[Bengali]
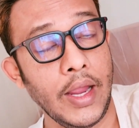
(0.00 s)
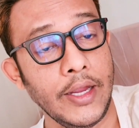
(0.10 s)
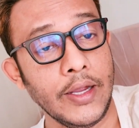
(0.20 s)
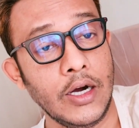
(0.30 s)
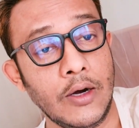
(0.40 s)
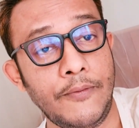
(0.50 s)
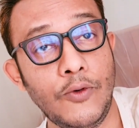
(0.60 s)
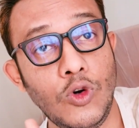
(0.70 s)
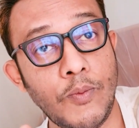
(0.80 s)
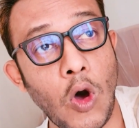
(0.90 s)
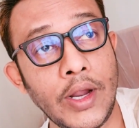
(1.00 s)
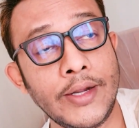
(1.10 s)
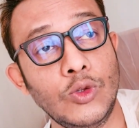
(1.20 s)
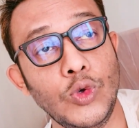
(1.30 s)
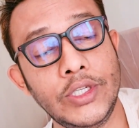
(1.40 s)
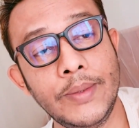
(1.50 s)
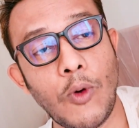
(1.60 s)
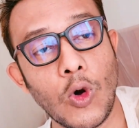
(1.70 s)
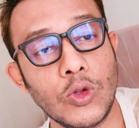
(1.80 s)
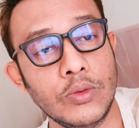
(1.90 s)
এই ফুটবলের দুইটি
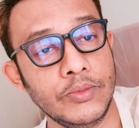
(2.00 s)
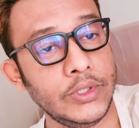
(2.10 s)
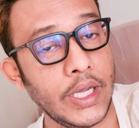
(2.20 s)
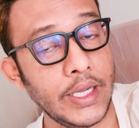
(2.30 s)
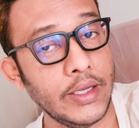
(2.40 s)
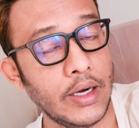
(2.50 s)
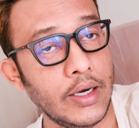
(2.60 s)
বড় যেই